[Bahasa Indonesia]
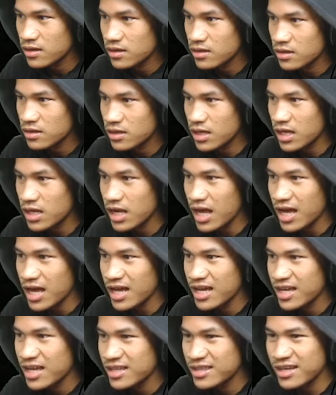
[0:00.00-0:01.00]
Gila,
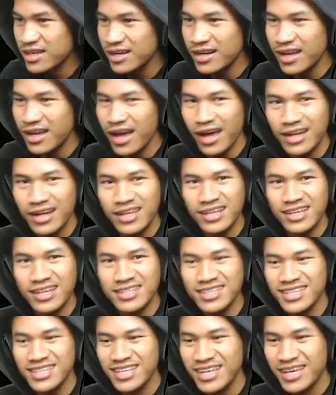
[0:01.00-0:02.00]
dengar nggak kalian
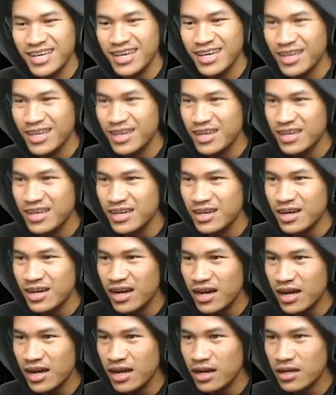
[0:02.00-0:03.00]
guys?
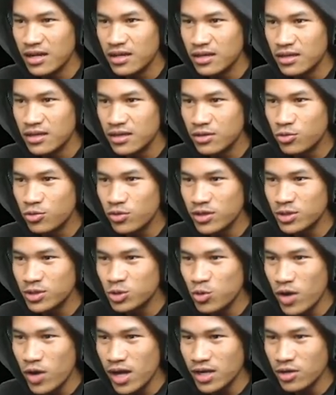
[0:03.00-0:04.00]
Itu ada
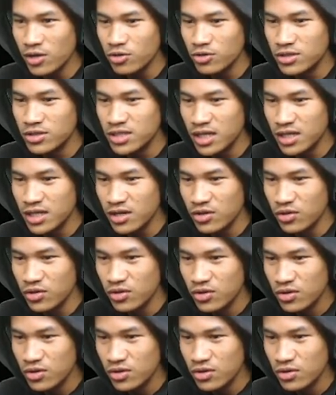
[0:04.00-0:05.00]
suara loh di sana loh.
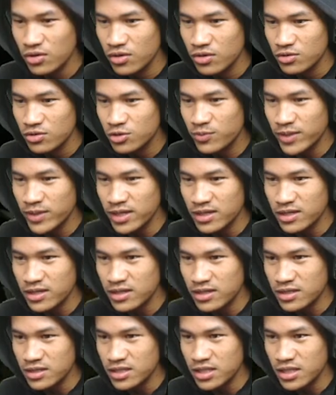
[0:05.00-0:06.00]
Cuman
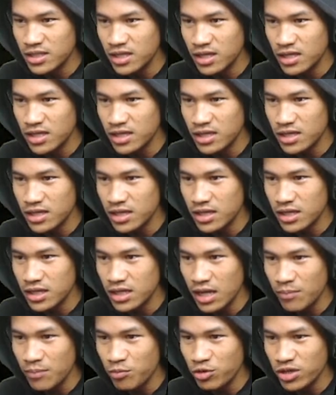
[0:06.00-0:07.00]
di sini uh,
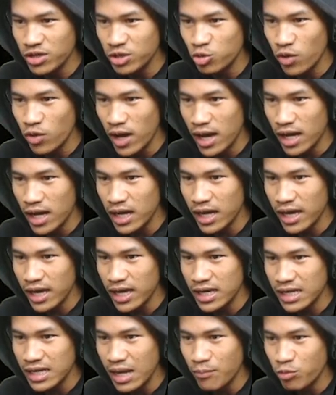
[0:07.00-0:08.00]
lampunya itu nggak kayak
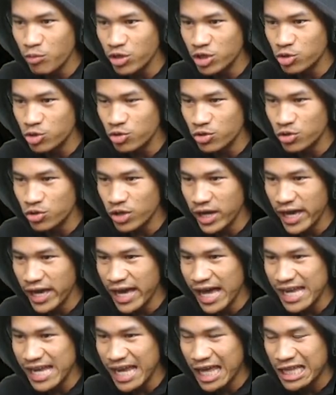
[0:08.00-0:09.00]
lampunya itu
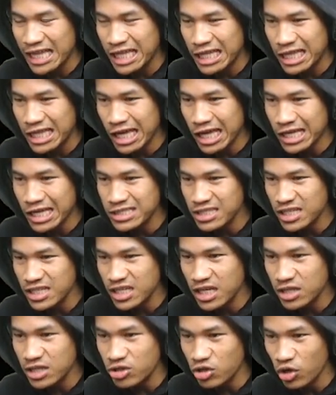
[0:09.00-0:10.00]
kayak ngarahin kita kayak
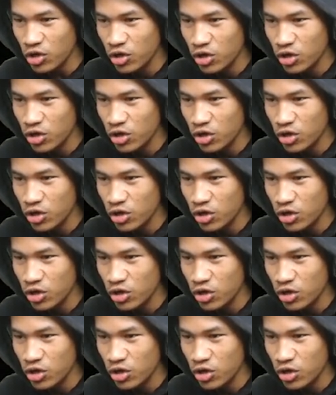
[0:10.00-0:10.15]
sini gitu loh.